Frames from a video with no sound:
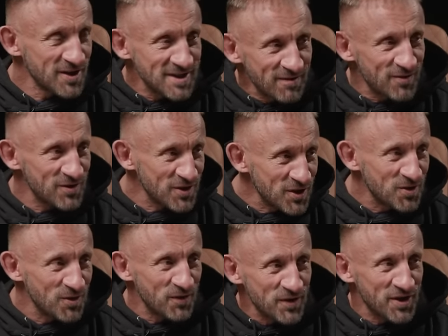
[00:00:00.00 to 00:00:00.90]
tych
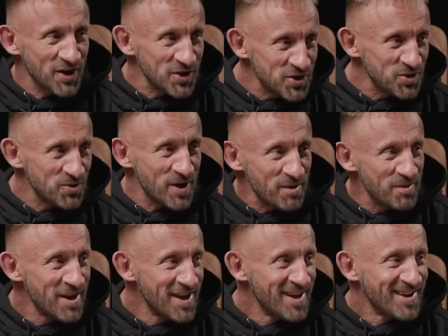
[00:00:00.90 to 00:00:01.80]
zawodników no to i
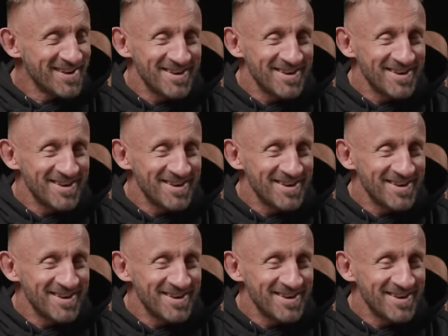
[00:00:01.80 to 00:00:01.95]
kręciłem tak.